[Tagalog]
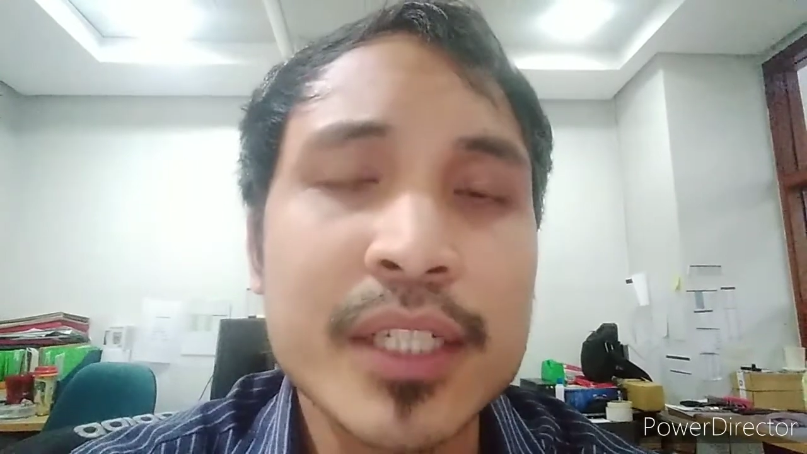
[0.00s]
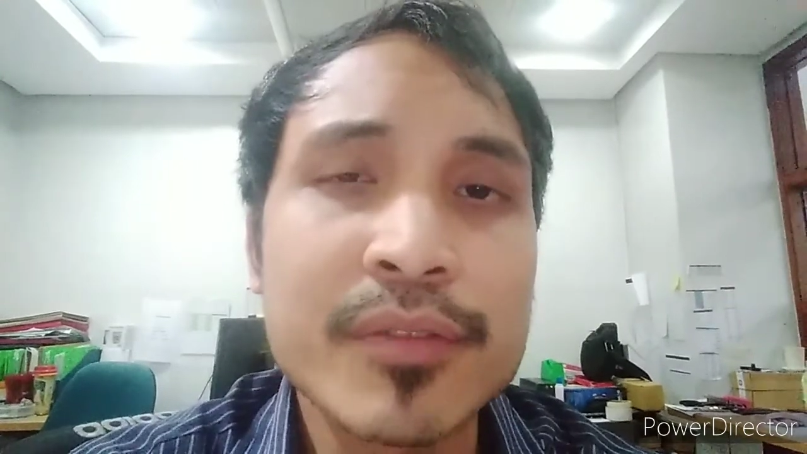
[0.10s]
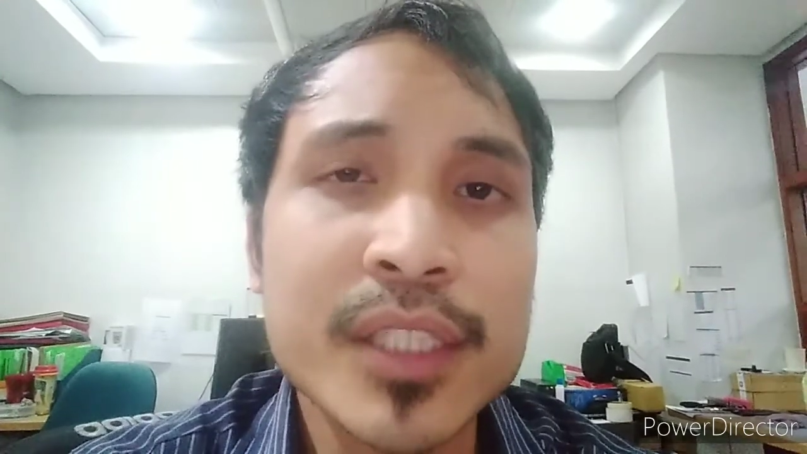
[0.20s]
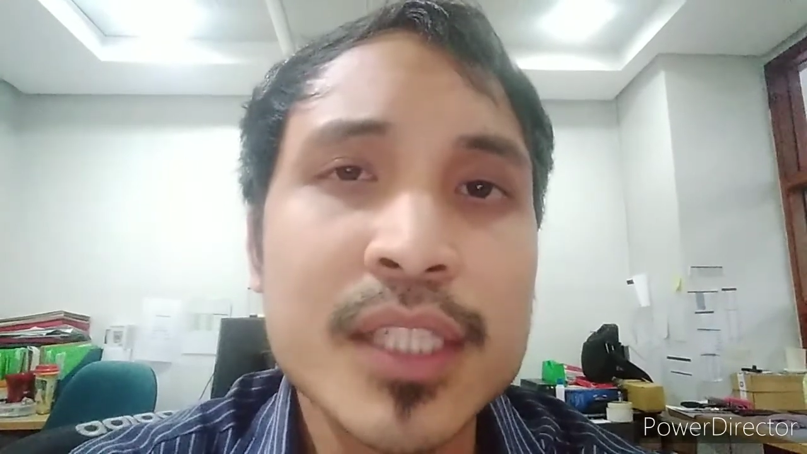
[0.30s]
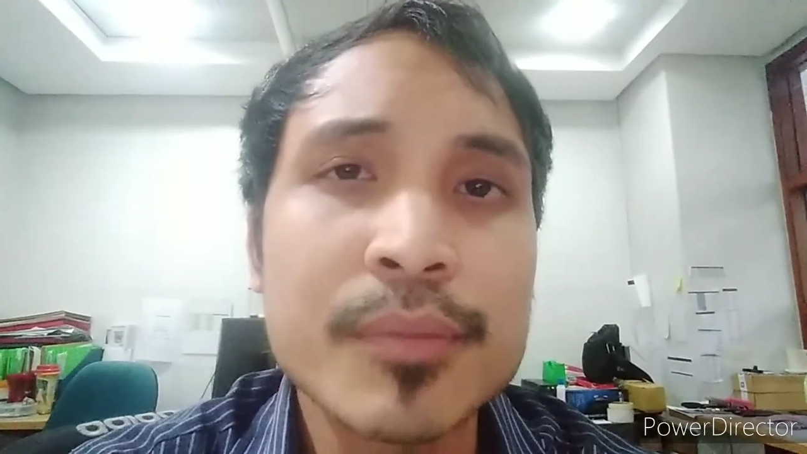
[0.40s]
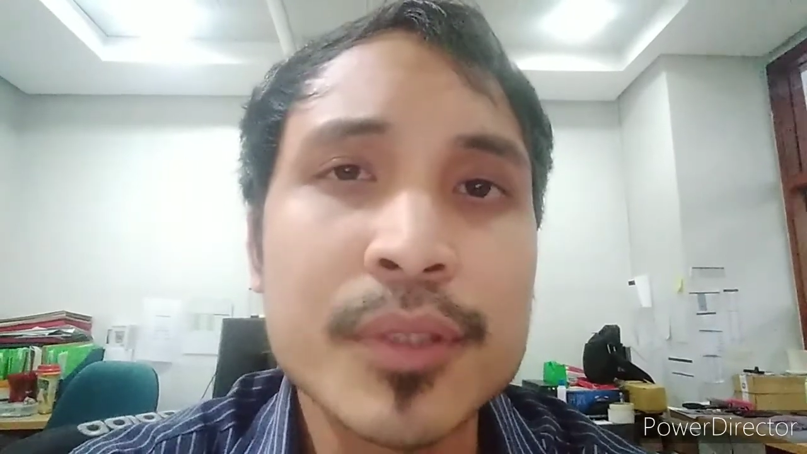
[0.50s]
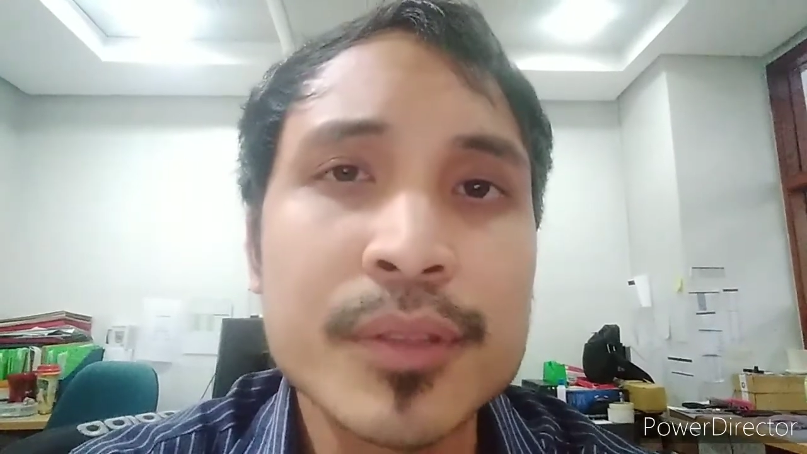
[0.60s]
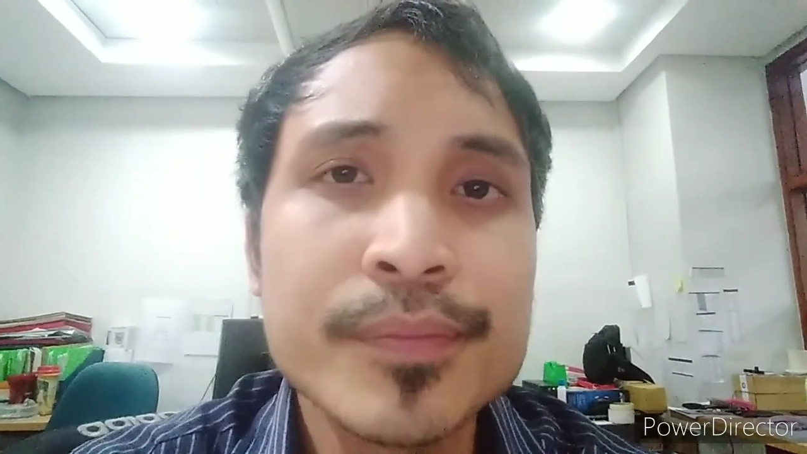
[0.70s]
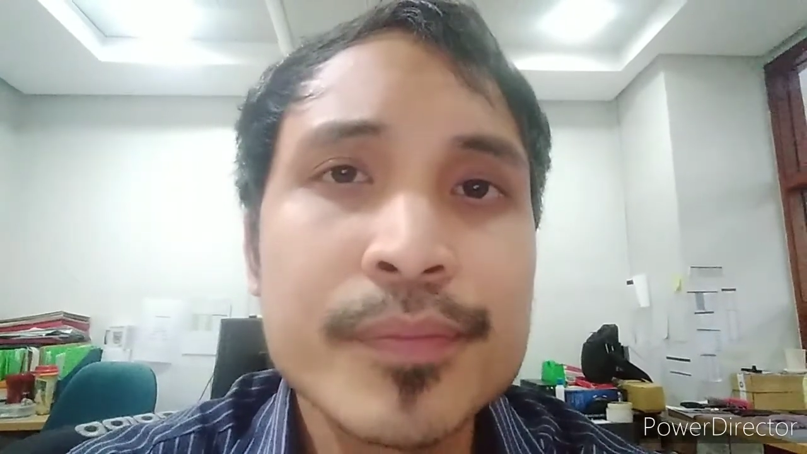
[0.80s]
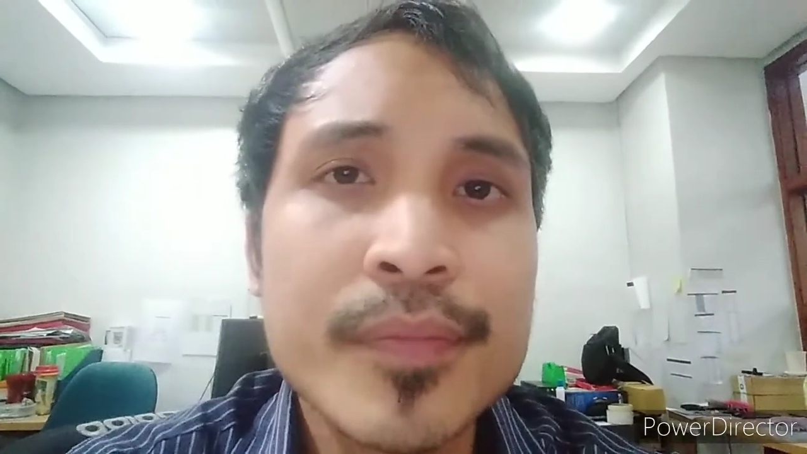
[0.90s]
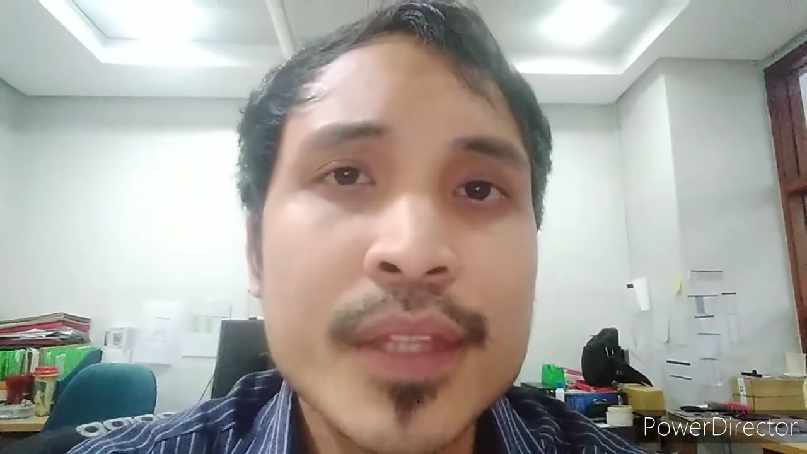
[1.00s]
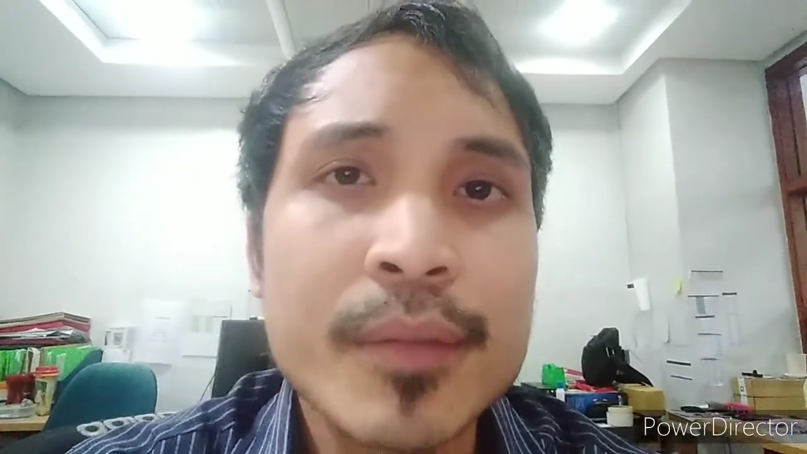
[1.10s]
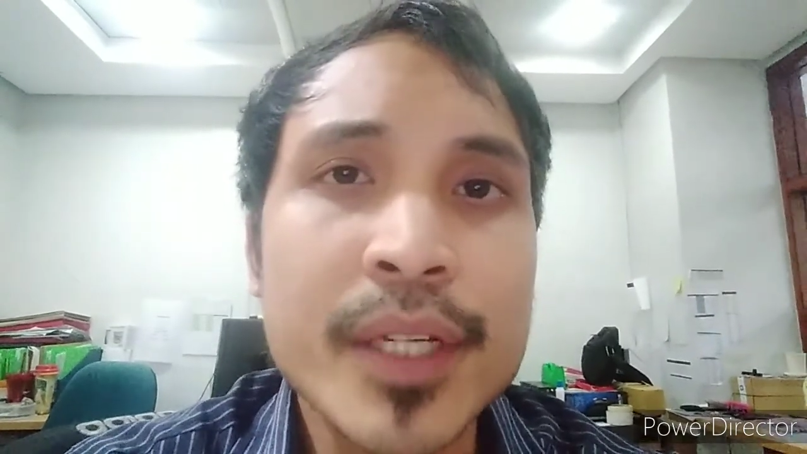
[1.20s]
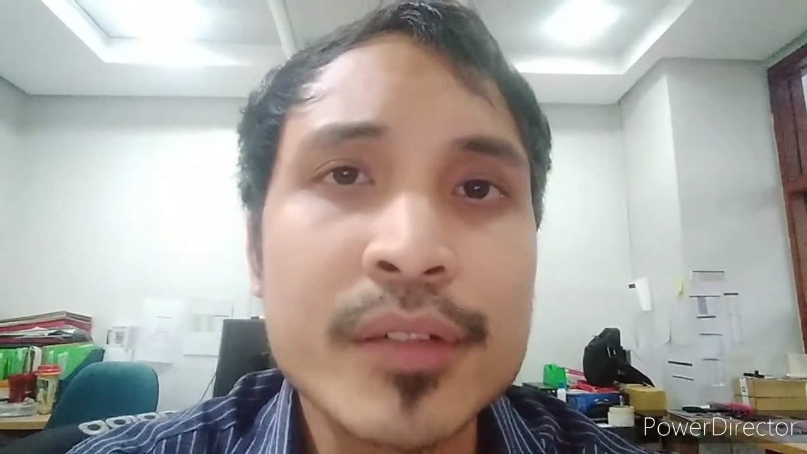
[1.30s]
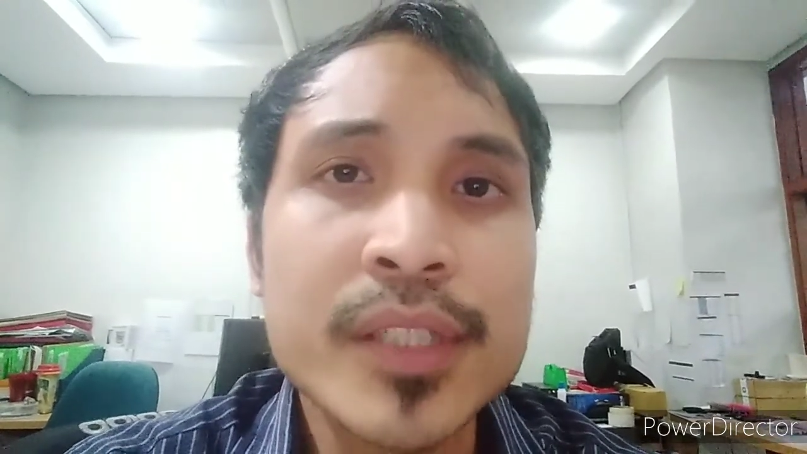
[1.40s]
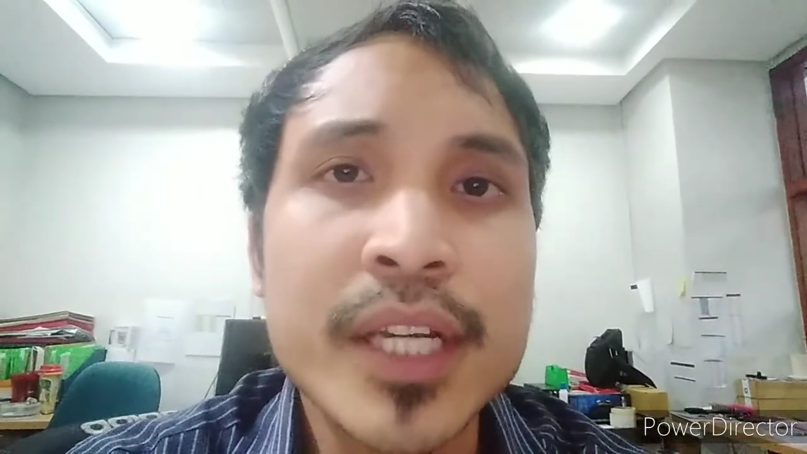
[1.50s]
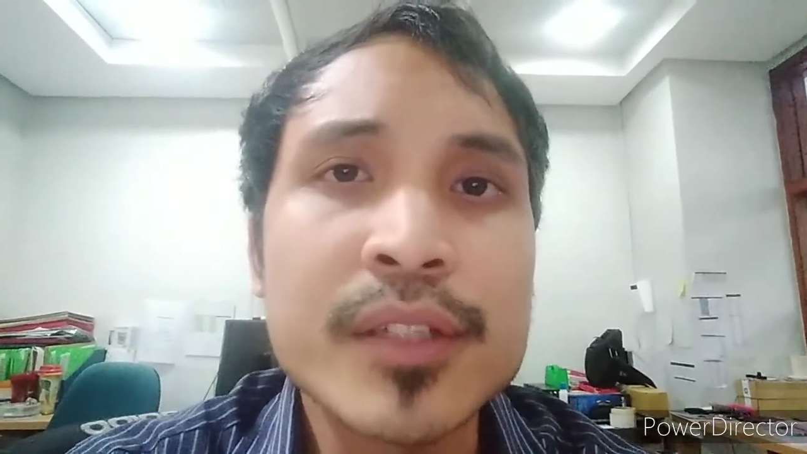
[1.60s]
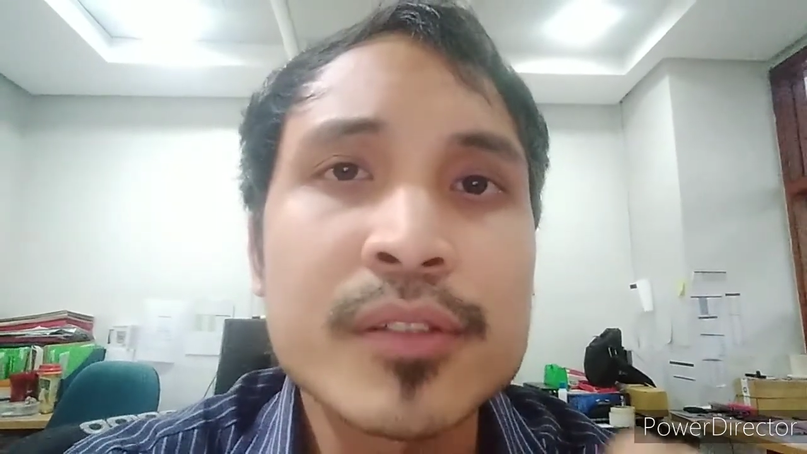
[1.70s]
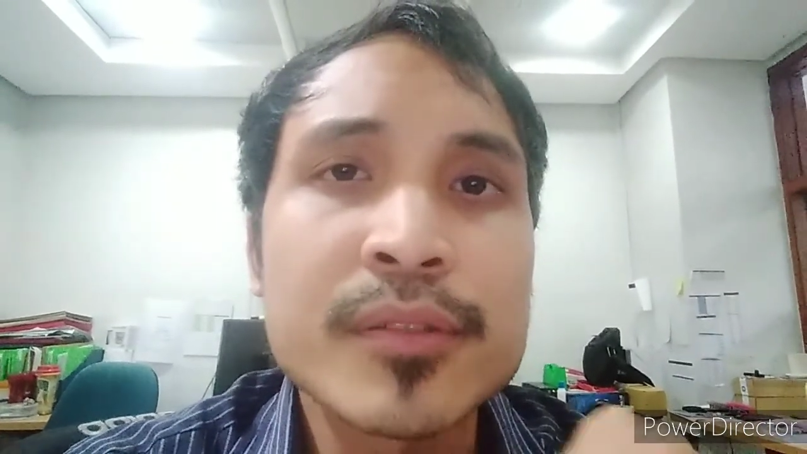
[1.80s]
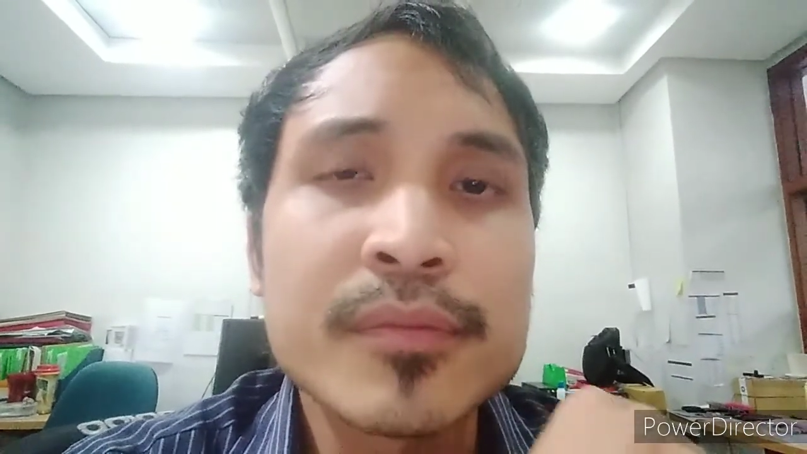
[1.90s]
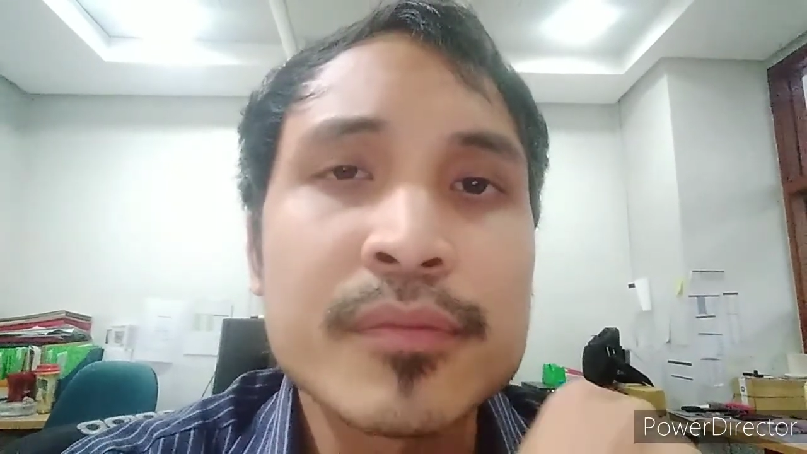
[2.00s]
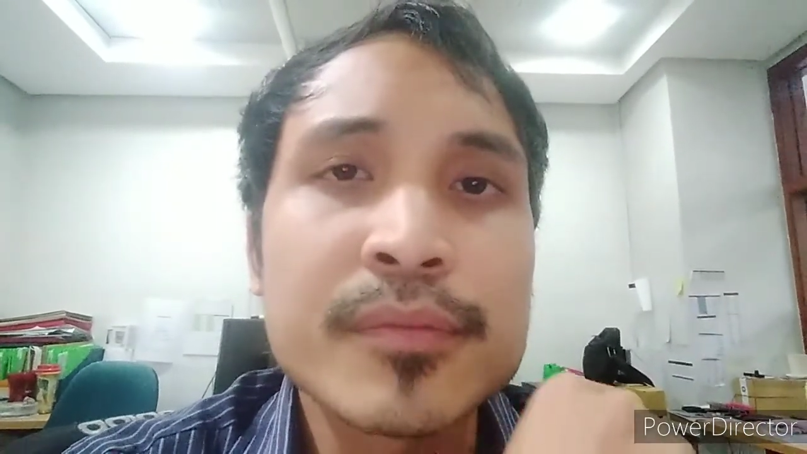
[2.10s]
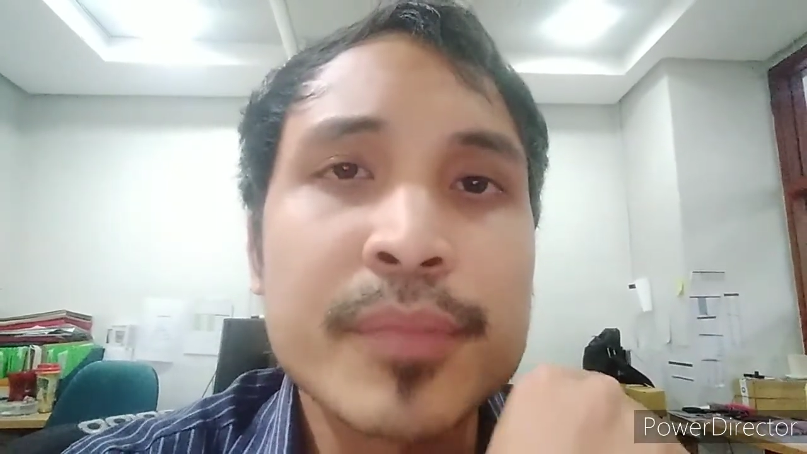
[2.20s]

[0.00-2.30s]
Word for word: Like, for example, meron tayong